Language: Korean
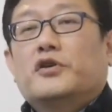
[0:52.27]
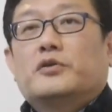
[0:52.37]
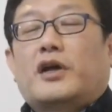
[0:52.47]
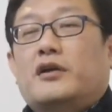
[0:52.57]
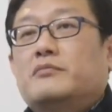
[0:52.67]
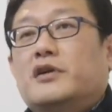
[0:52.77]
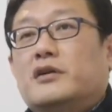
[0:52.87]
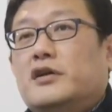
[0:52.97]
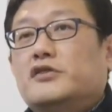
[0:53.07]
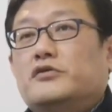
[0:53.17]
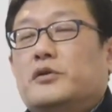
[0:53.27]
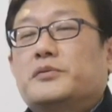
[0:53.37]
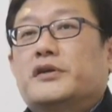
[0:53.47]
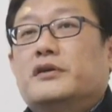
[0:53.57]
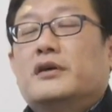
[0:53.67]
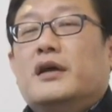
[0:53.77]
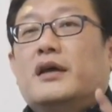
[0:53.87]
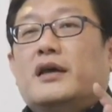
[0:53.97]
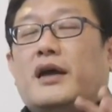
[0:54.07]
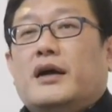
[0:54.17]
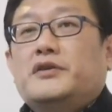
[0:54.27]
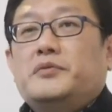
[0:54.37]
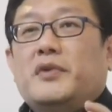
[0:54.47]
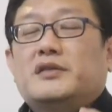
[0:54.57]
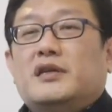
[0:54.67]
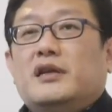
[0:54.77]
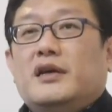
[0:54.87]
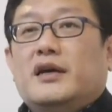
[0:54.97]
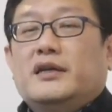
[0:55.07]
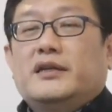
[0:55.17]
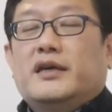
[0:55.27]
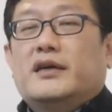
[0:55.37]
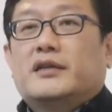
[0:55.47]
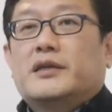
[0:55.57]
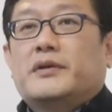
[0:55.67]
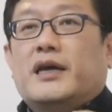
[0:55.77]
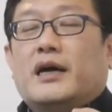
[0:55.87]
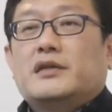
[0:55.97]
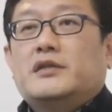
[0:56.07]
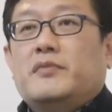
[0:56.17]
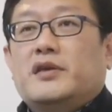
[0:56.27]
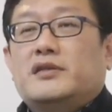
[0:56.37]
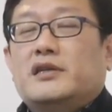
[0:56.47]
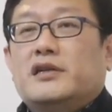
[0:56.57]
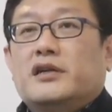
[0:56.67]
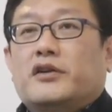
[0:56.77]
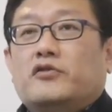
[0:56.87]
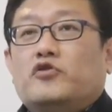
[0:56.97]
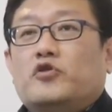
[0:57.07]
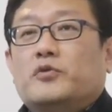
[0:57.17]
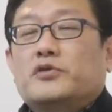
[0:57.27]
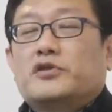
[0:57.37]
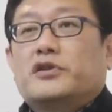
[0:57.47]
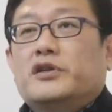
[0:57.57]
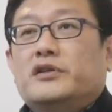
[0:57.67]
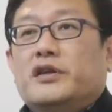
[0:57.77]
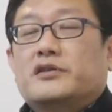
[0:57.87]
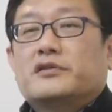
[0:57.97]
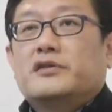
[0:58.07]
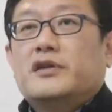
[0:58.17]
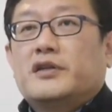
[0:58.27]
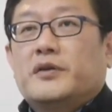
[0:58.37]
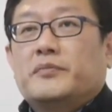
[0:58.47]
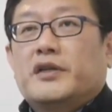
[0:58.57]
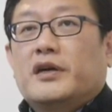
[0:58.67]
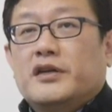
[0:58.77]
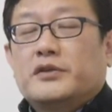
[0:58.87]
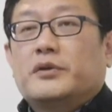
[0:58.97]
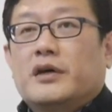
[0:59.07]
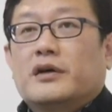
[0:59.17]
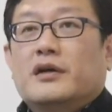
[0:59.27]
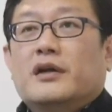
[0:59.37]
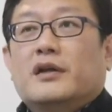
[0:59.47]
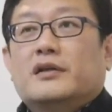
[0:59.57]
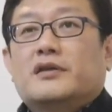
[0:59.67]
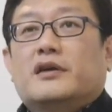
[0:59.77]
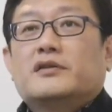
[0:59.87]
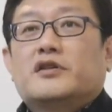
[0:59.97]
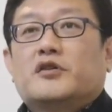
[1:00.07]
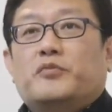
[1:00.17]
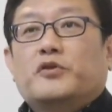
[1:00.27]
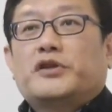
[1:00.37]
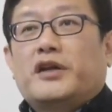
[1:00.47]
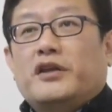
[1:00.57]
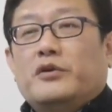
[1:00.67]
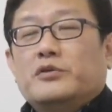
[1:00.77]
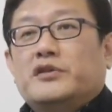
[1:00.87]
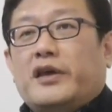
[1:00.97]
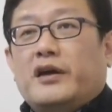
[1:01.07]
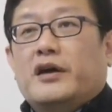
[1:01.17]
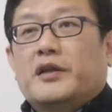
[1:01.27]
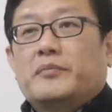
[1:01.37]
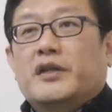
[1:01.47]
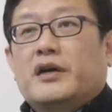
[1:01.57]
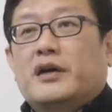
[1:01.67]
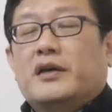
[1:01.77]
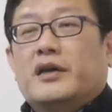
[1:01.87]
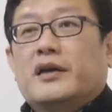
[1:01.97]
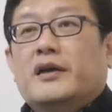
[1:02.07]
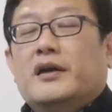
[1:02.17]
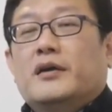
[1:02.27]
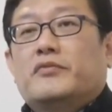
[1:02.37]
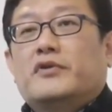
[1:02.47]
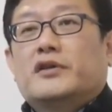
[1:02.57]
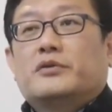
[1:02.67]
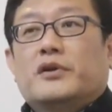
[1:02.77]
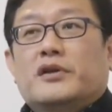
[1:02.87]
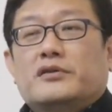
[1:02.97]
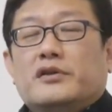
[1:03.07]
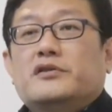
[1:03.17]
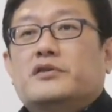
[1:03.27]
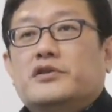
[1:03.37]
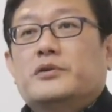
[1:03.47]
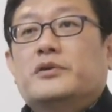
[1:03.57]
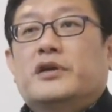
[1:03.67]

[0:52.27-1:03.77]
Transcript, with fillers: 그럼 저희도 다른 말을 할 수가 없어요. 양심의 진리가 이데아이기 때문에 양심의 진리를 꿰뚫어 본 철인들이 정치해야 됩니다. 이 소리가 제가 지금 보살이 요직에 가야 됩니다. 이게 플라톤의 철인